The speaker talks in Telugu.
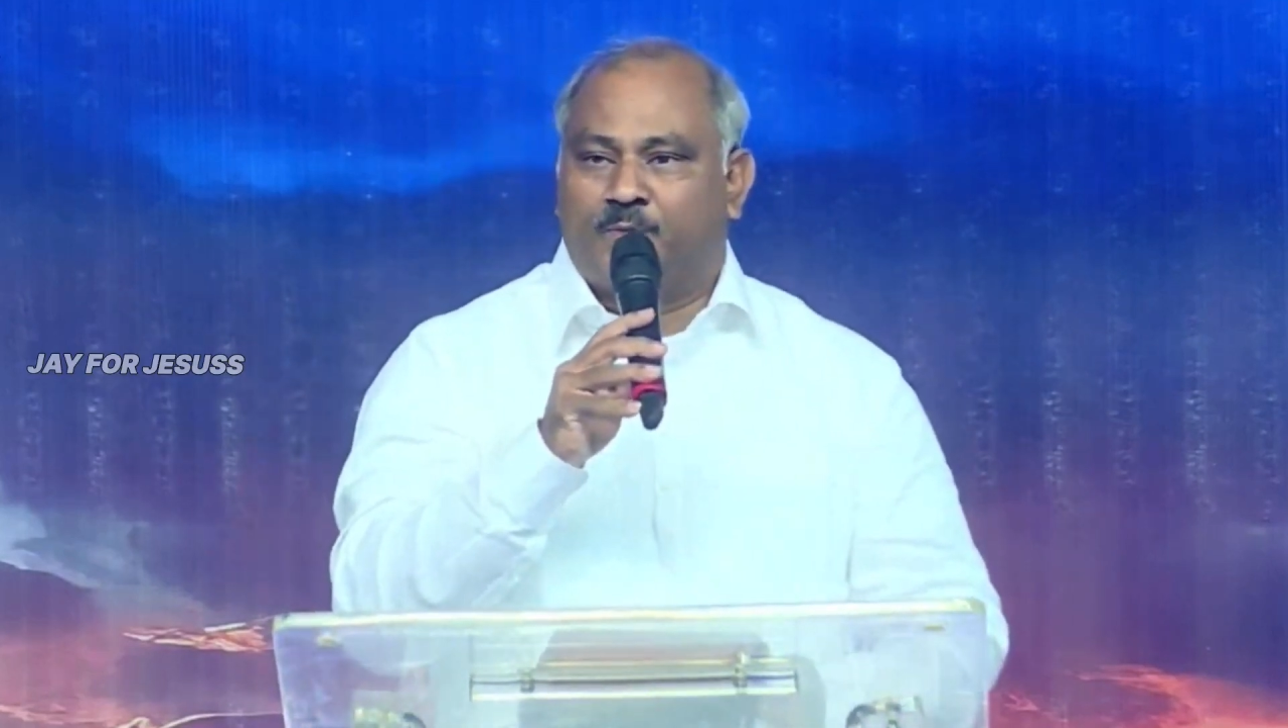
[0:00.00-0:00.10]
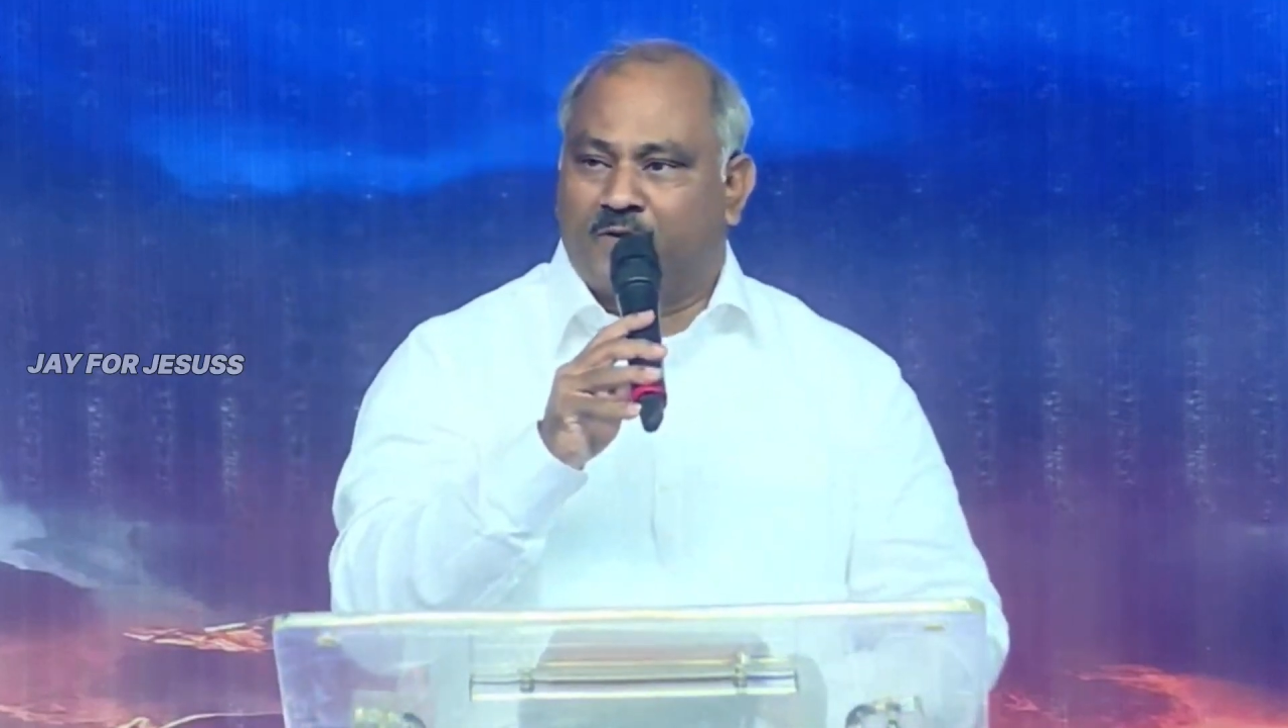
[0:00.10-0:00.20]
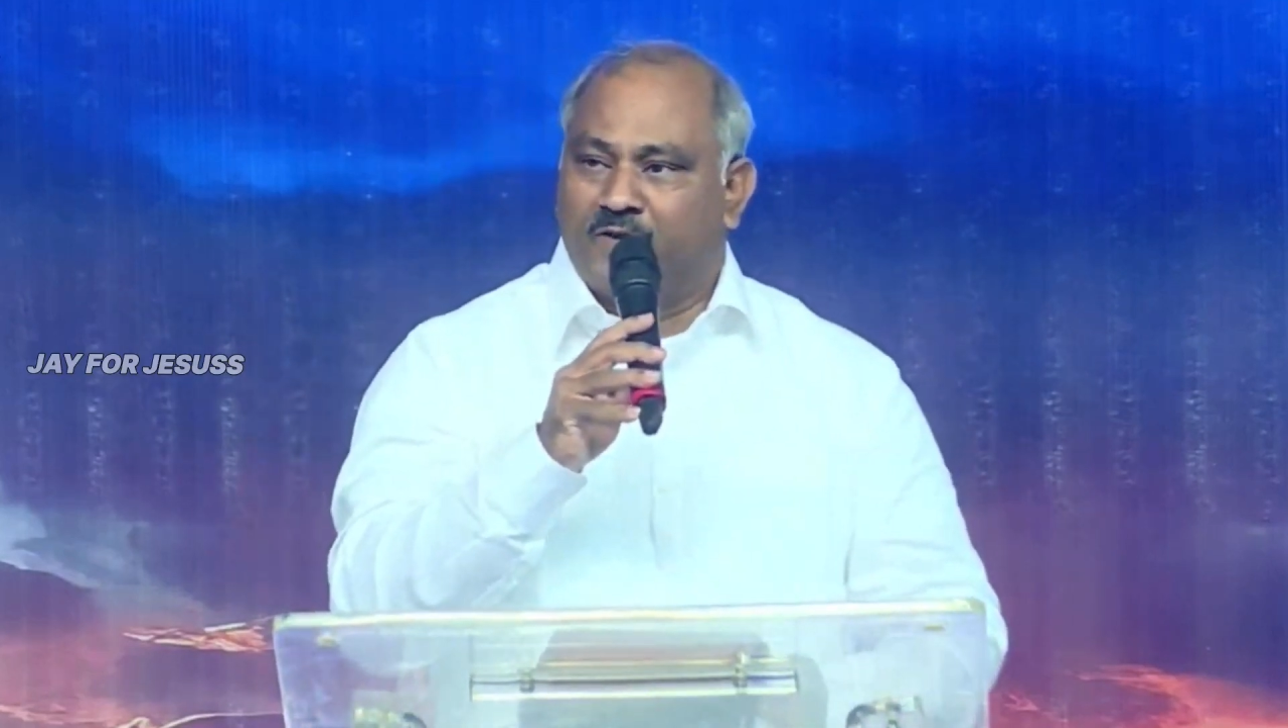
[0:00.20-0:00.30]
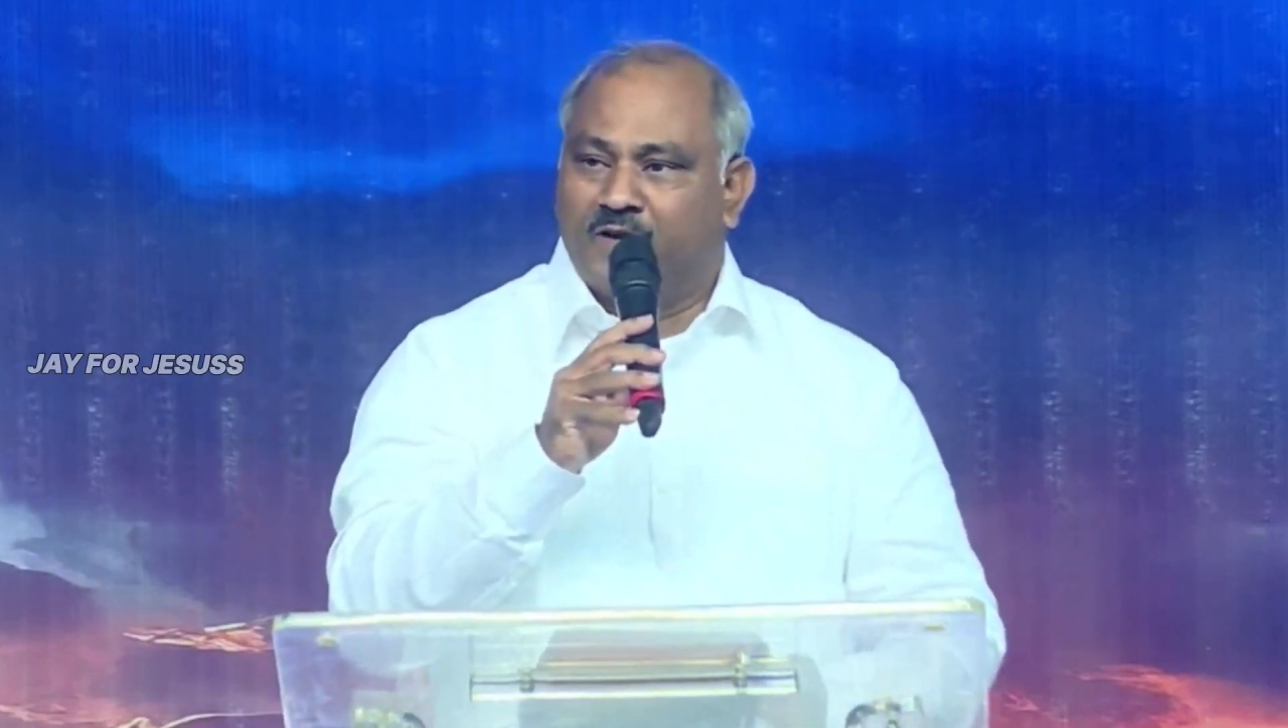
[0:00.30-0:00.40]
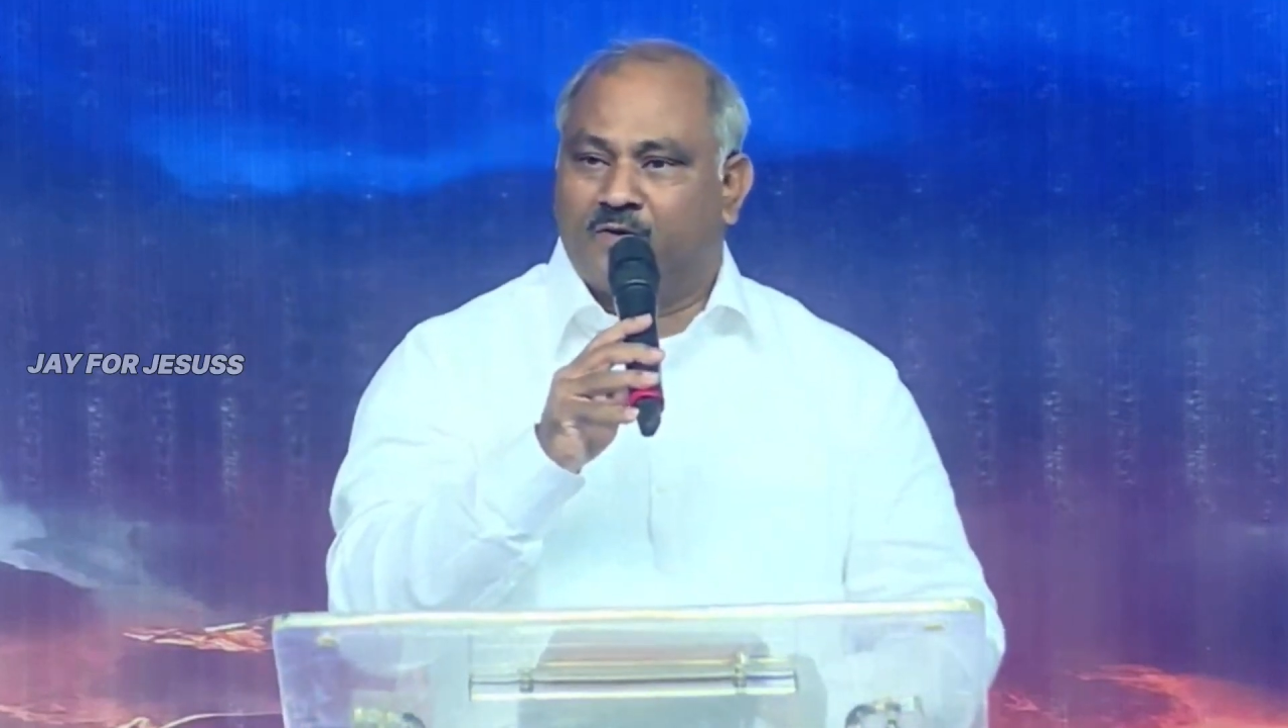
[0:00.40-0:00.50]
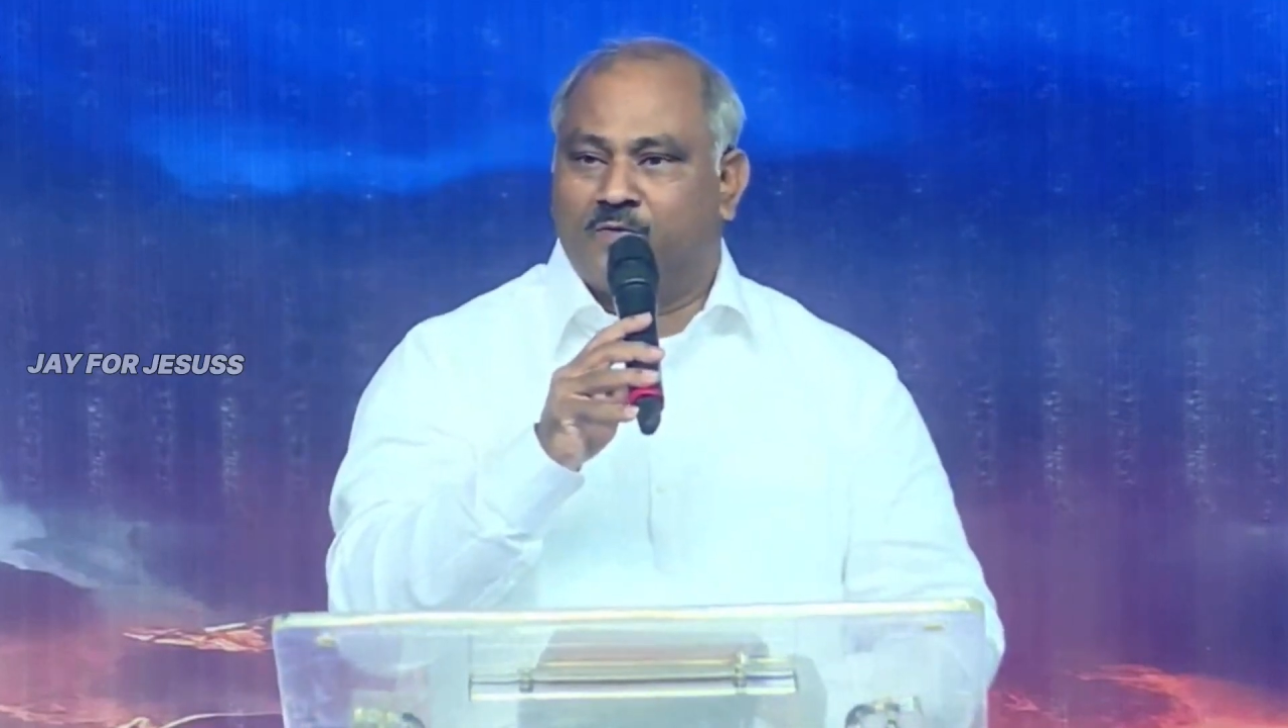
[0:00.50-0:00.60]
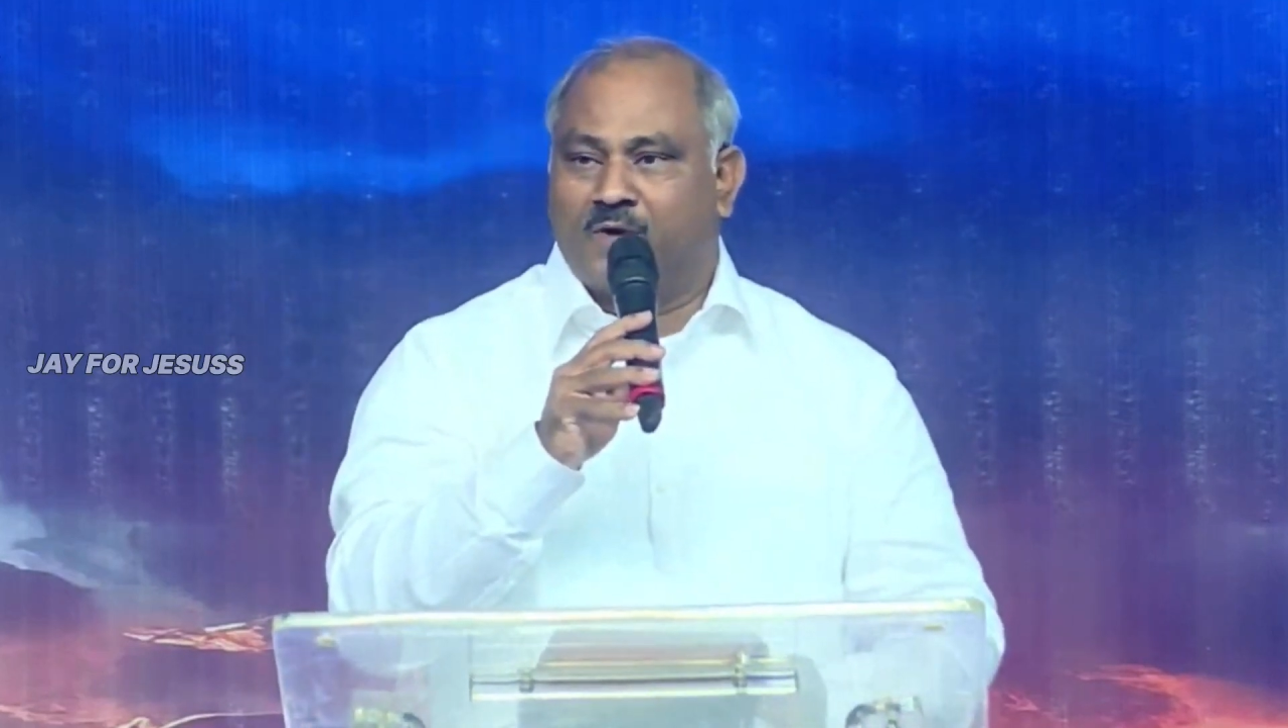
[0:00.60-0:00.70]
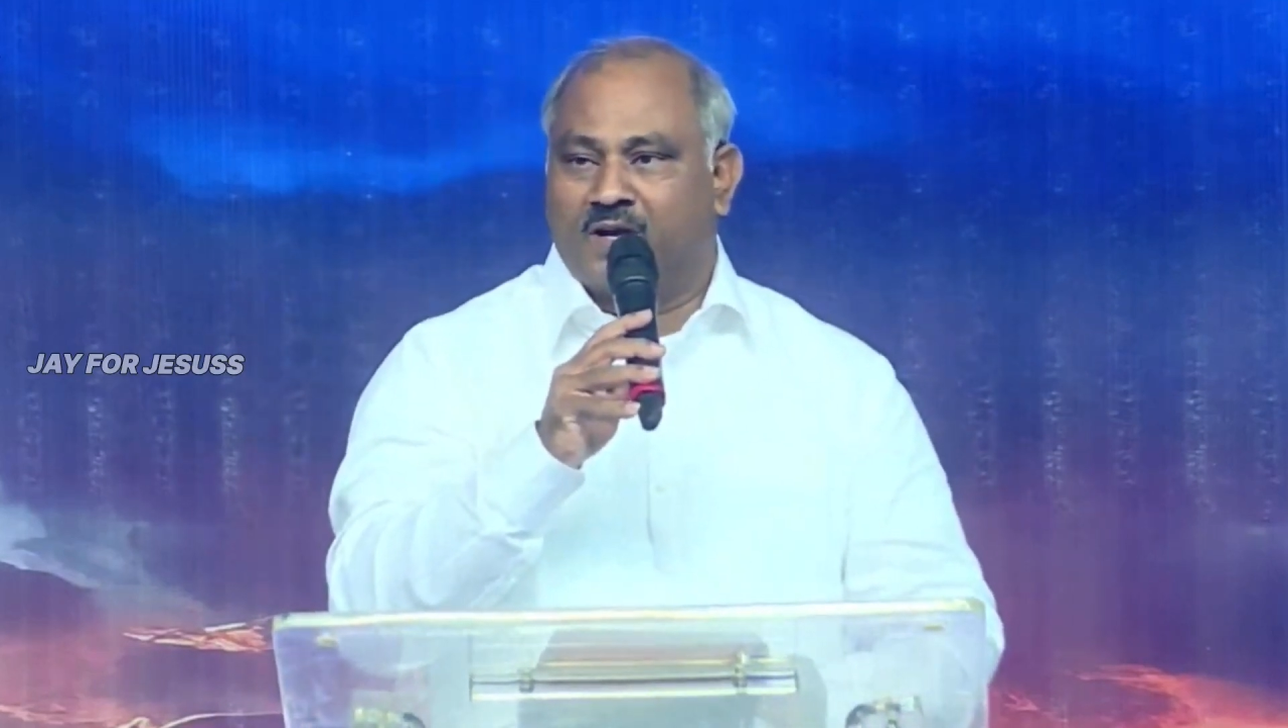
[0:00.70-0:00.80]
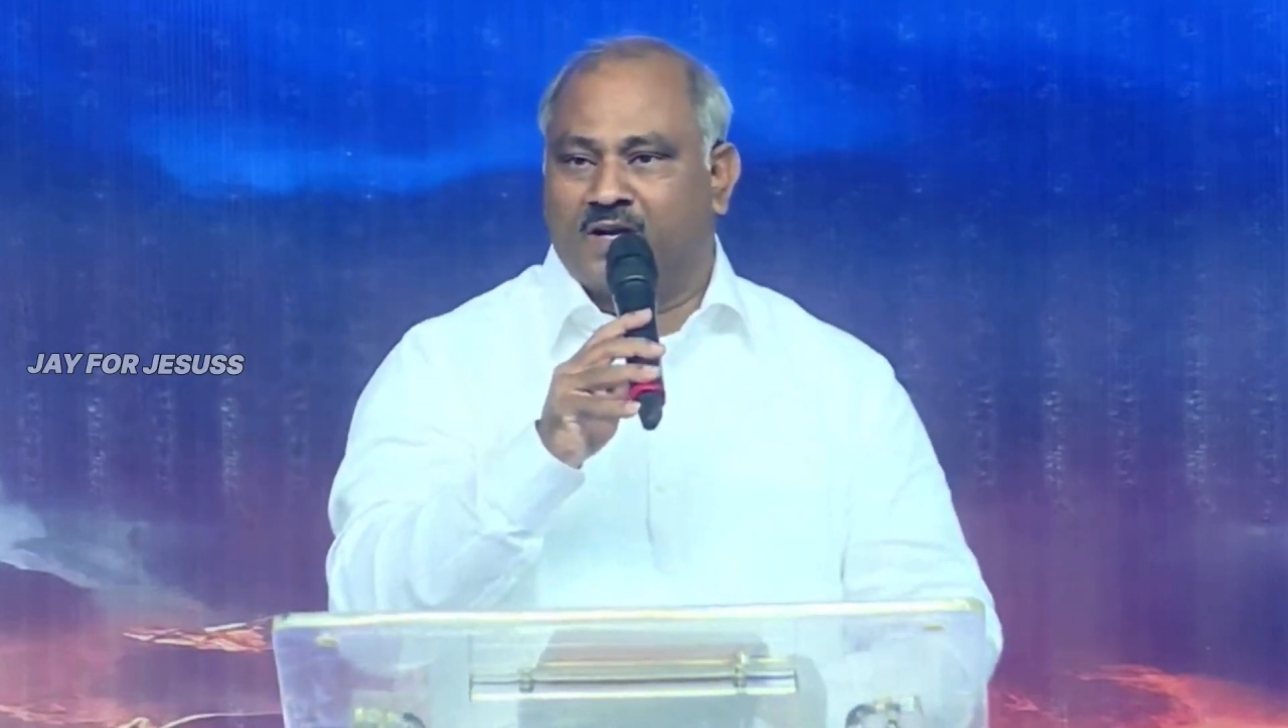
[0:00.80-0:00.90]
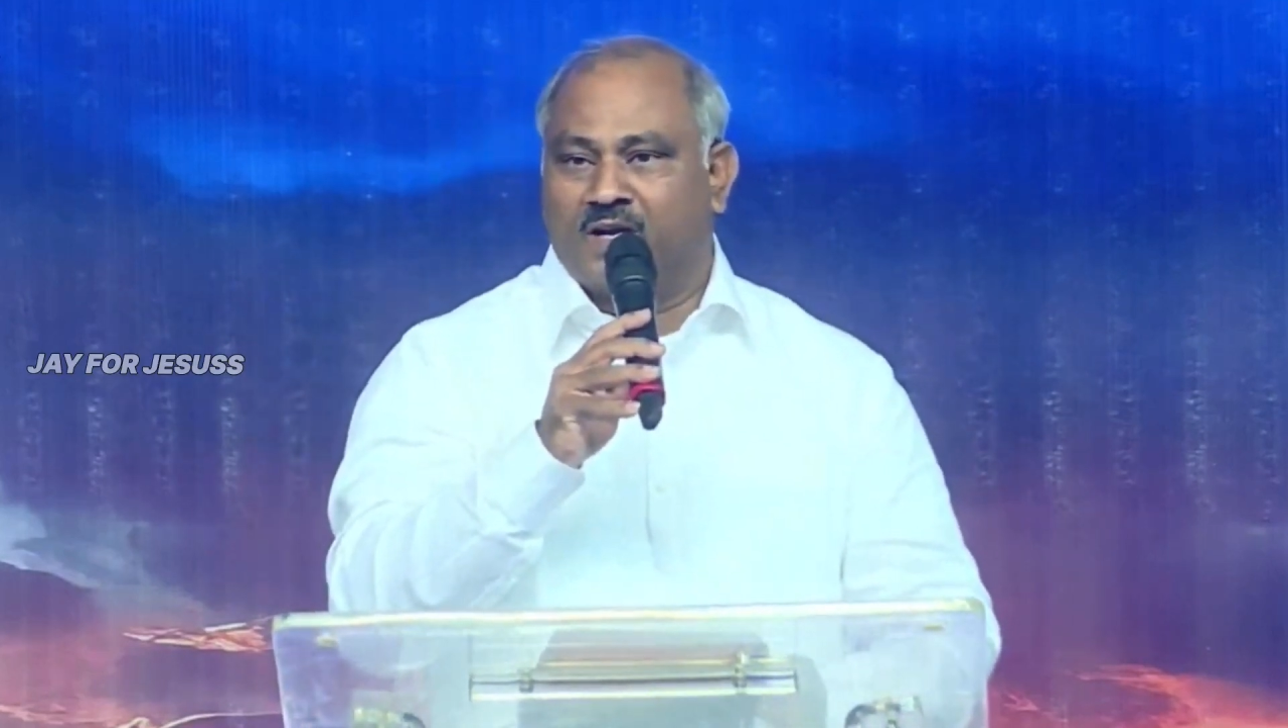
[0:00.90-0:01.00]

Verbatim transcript: ప్రవీణ్ కుమార్